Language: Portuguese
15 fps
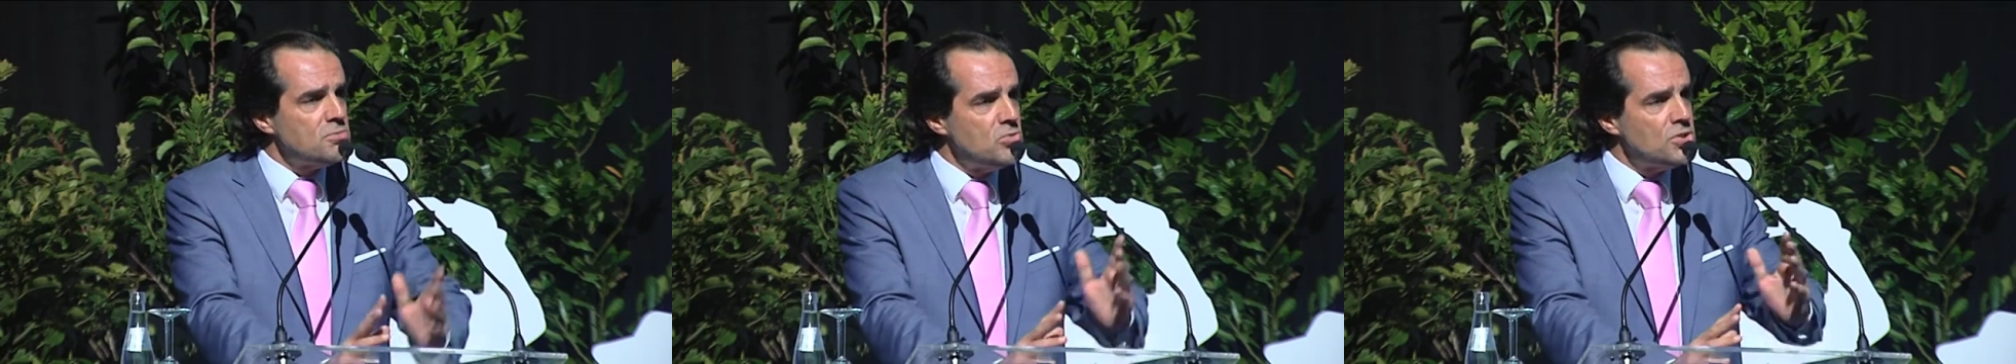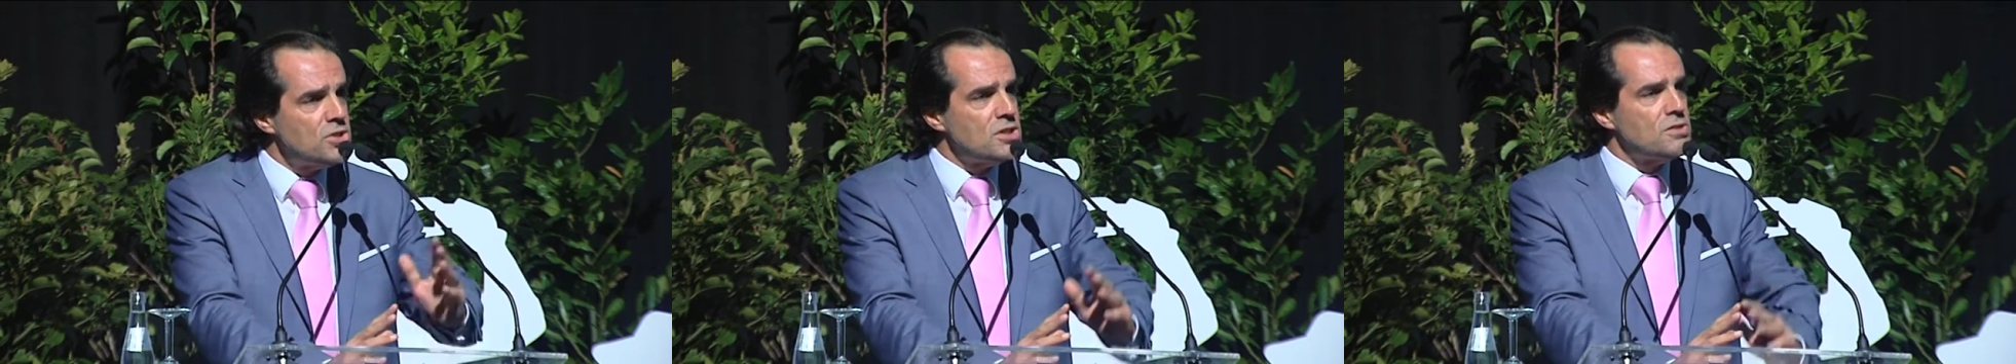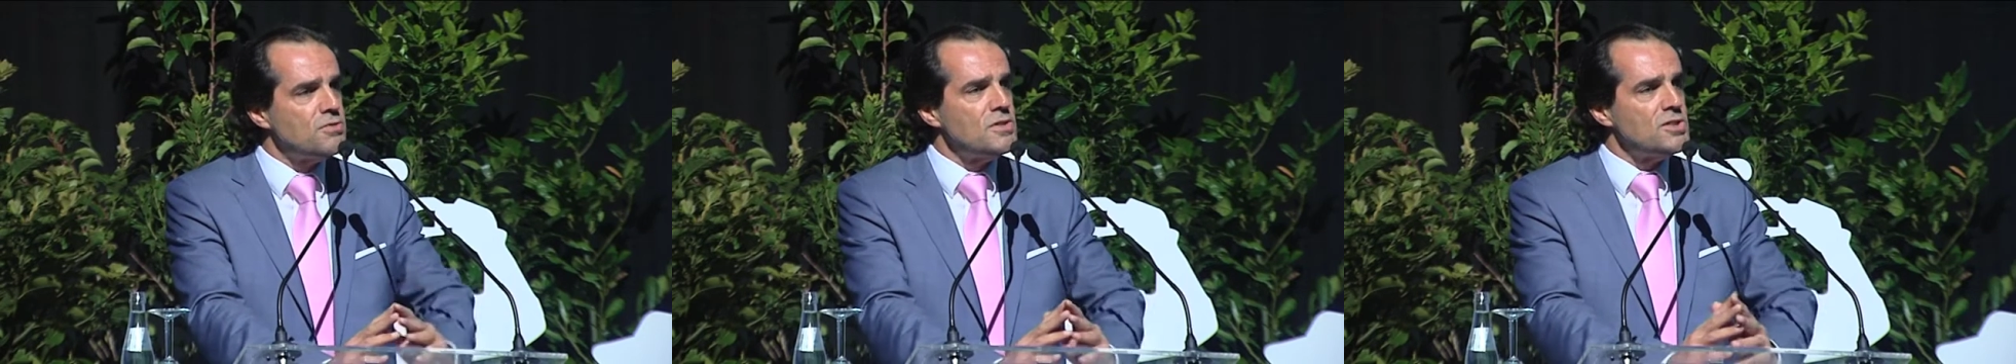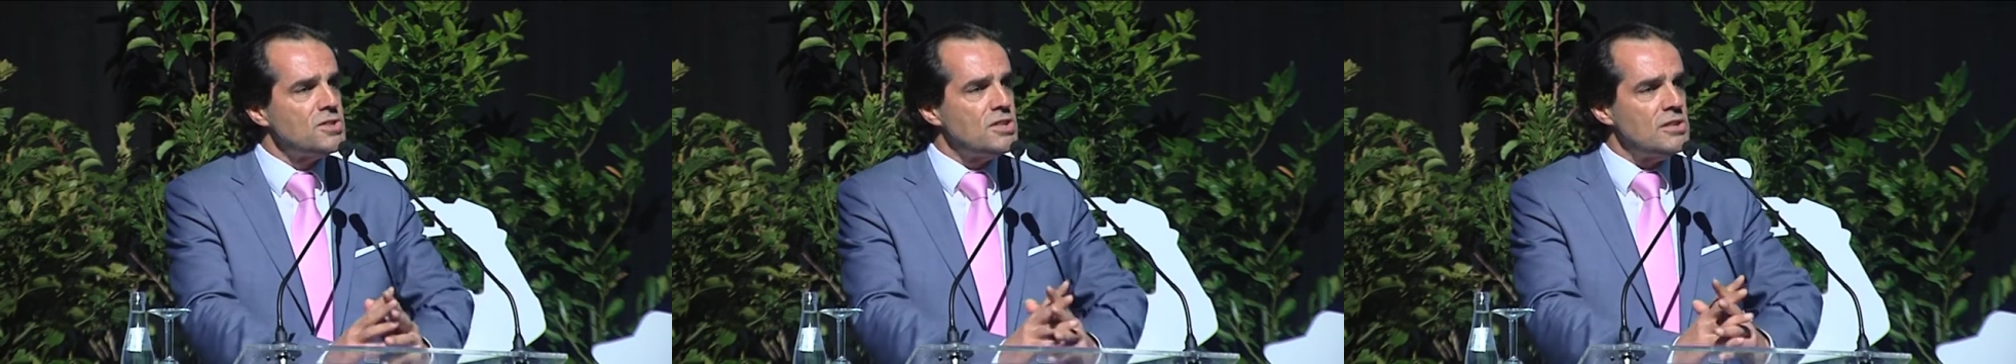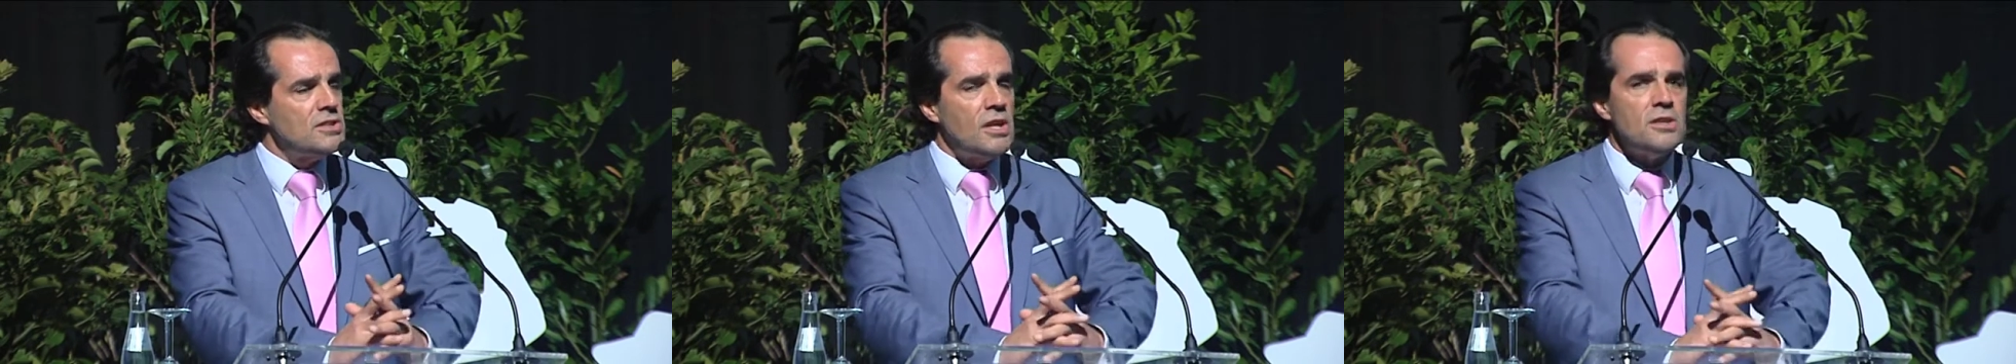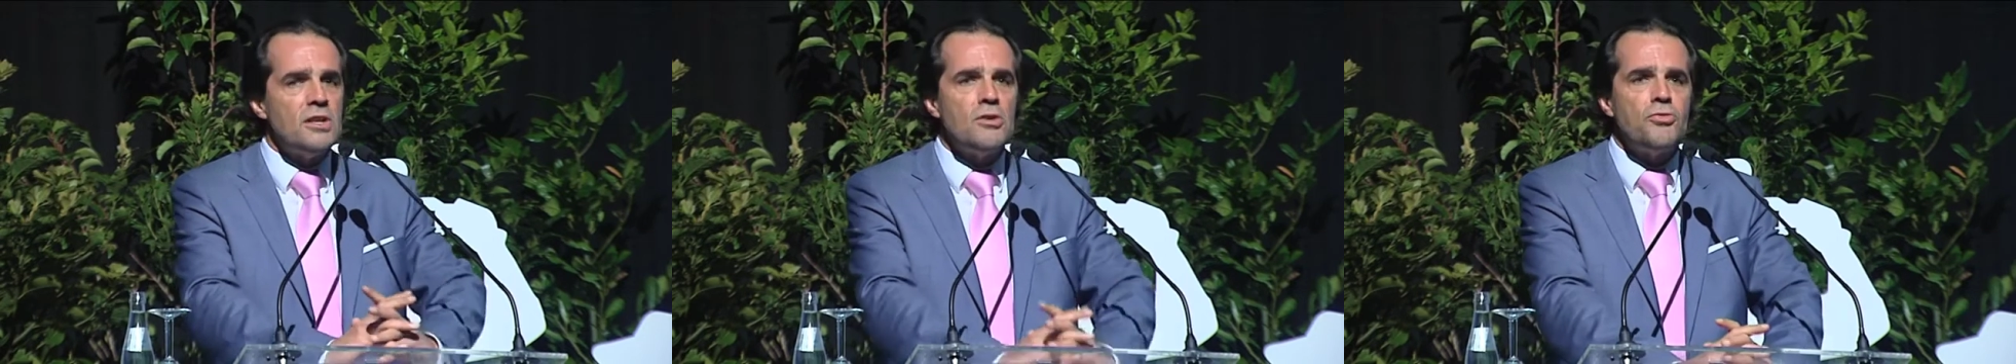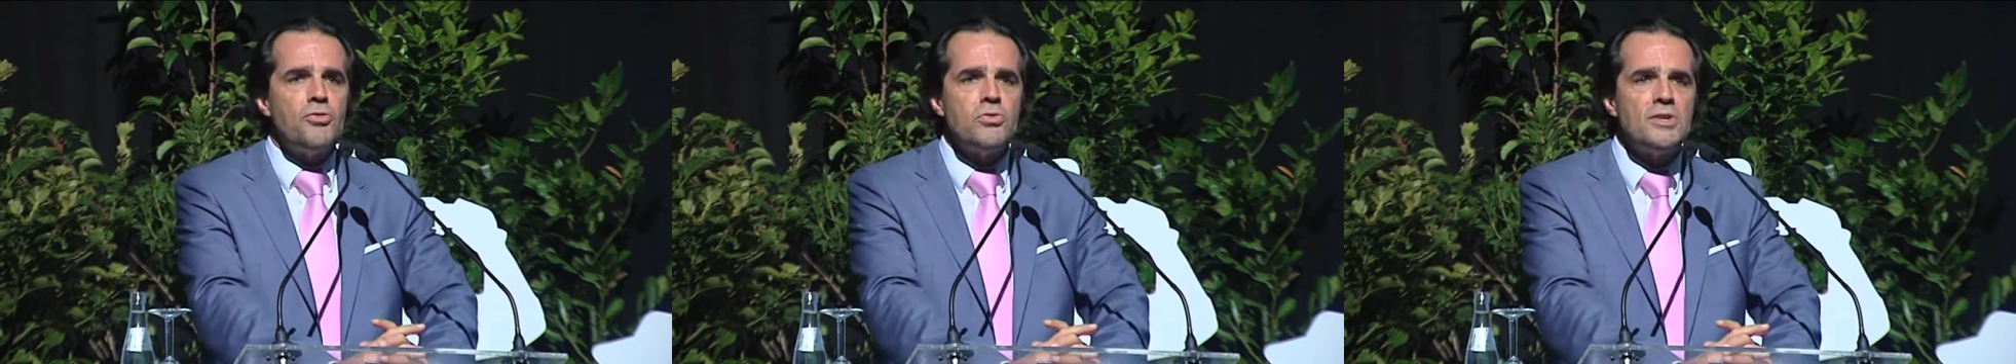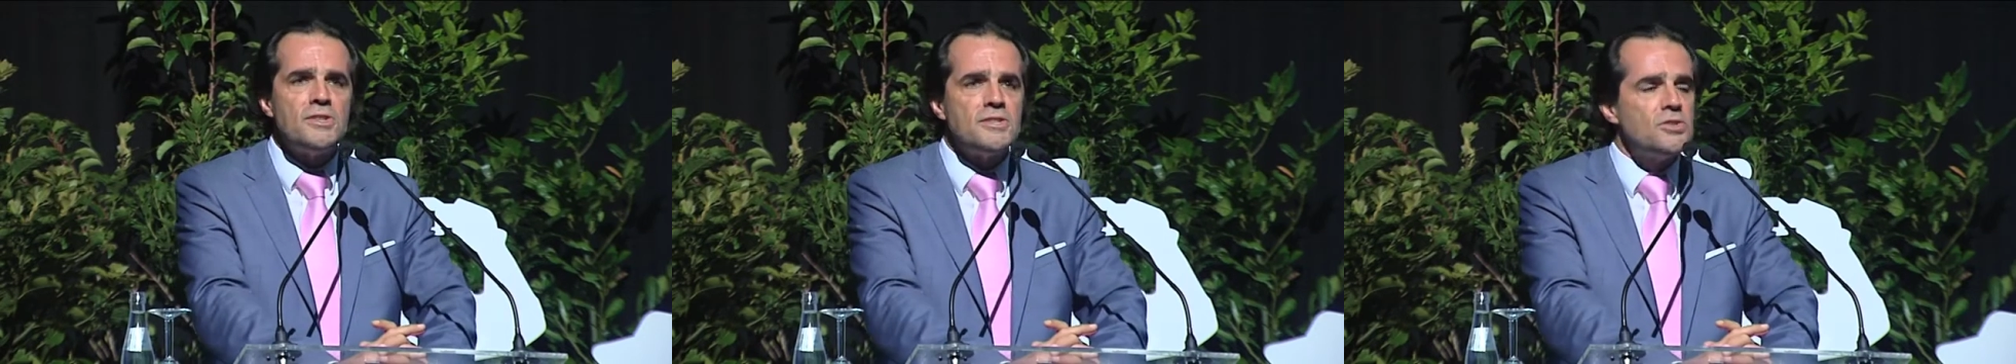que muitas vezes têm tanta
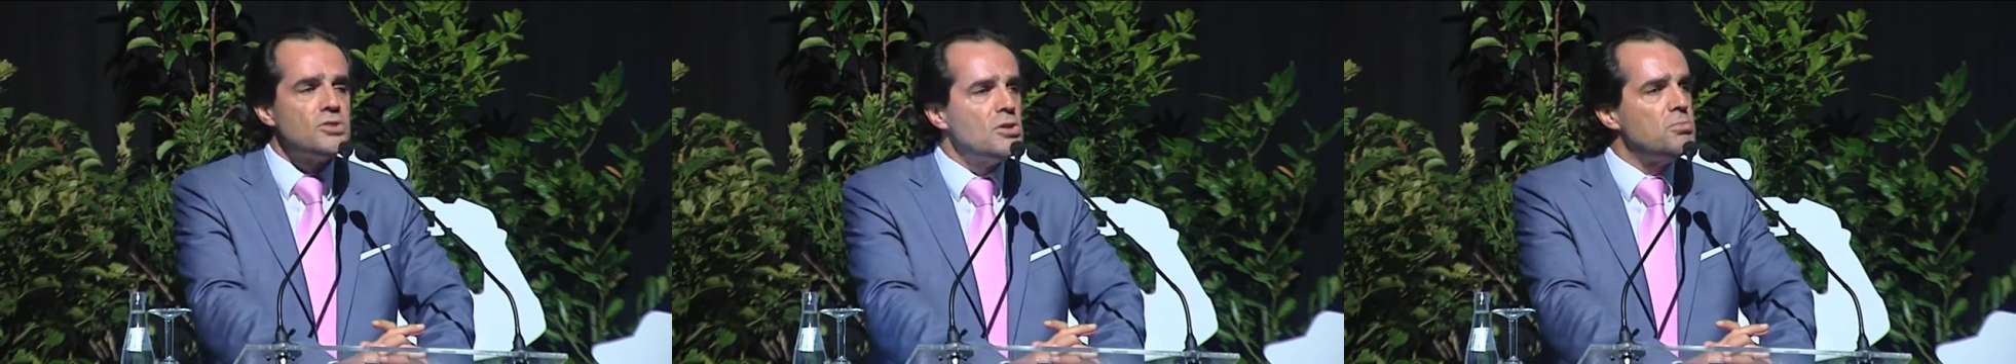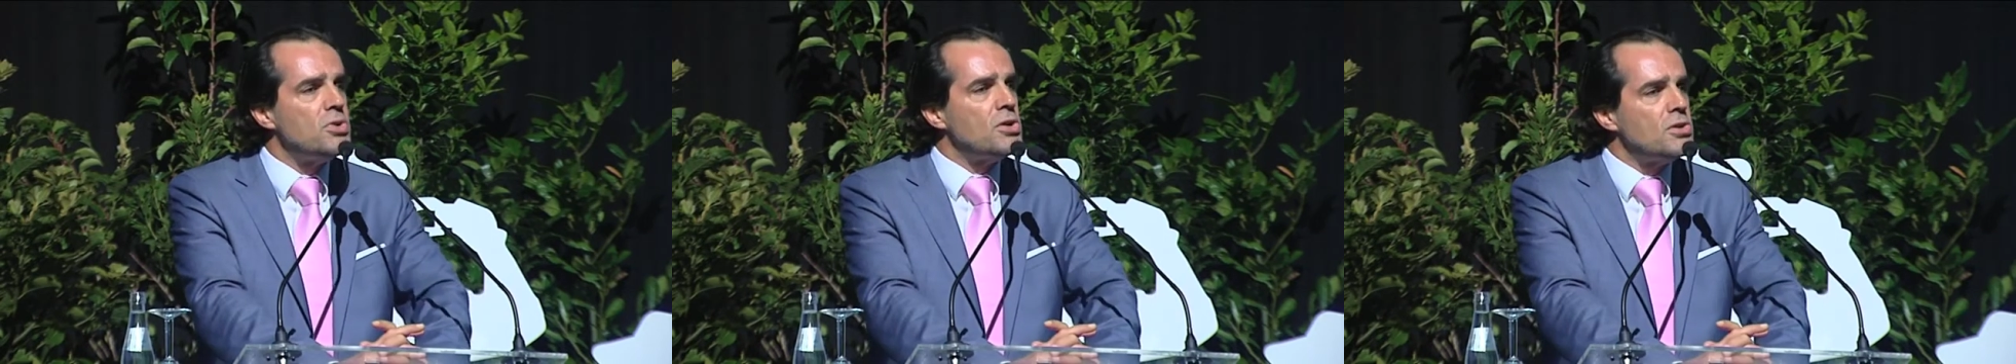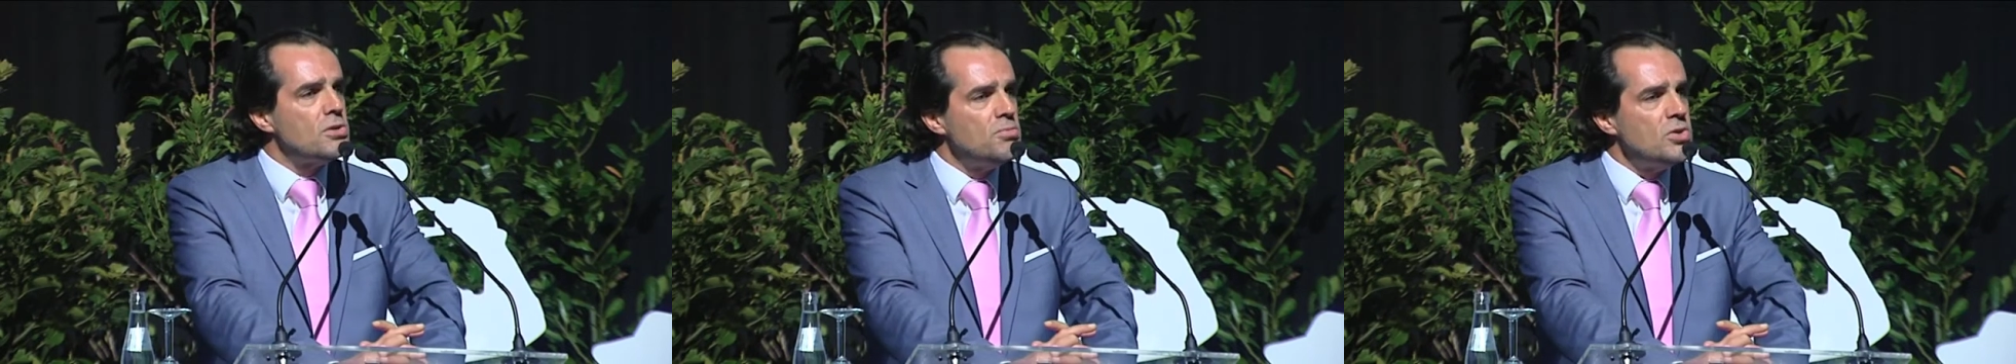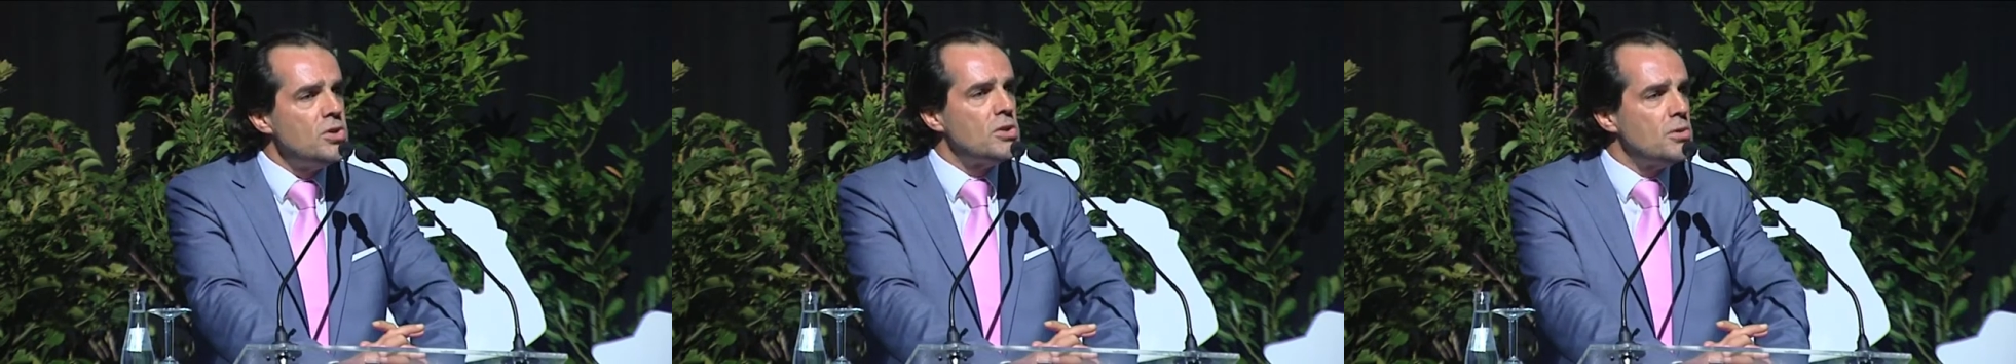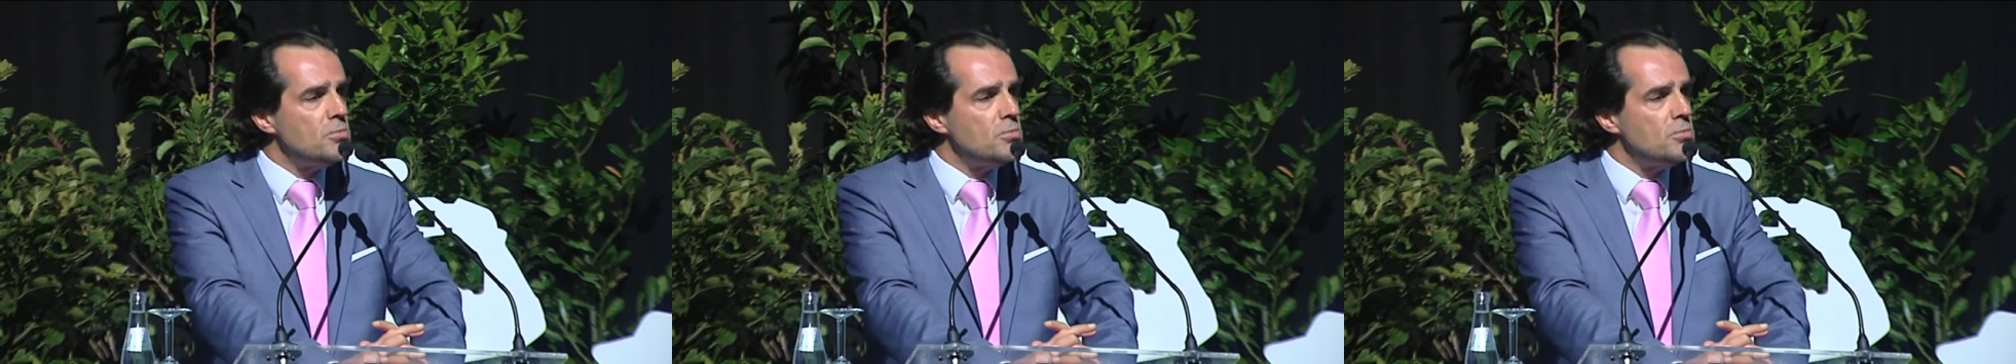influência sobre a economia